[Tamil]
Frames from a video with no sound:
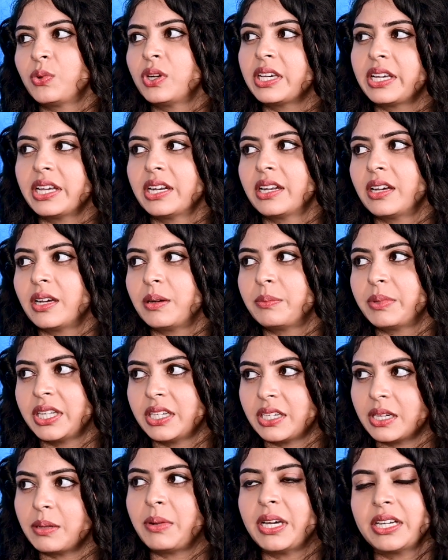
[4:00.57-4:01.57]
உங்களுக்கு என்ன
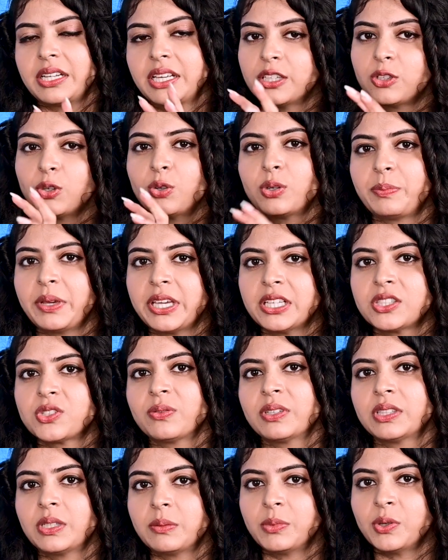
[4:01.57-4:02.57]
அப்படின்ற மாதிரி ஏதோ ஒரு
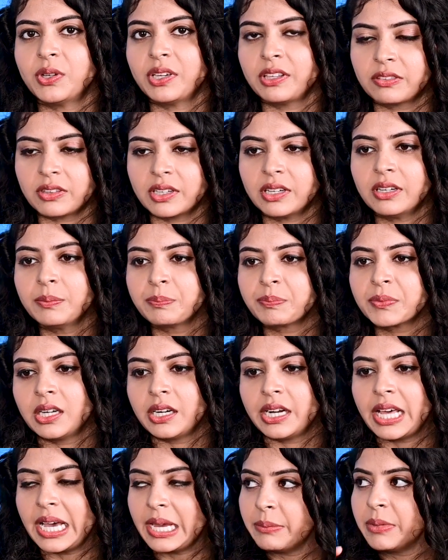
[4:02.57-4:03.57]
பேச்சு வந்தப்போ ஹி செட்
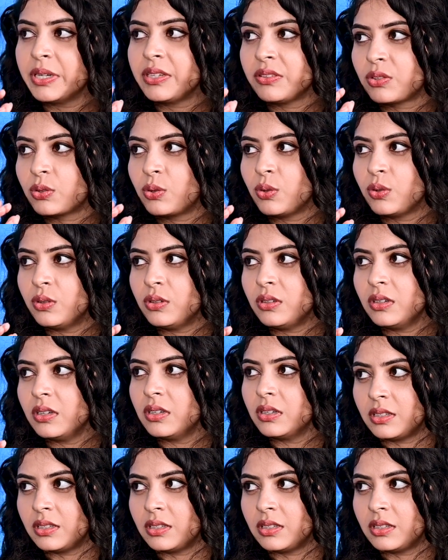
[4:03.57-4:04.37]
டைமண்ட்ஸ்க்கும்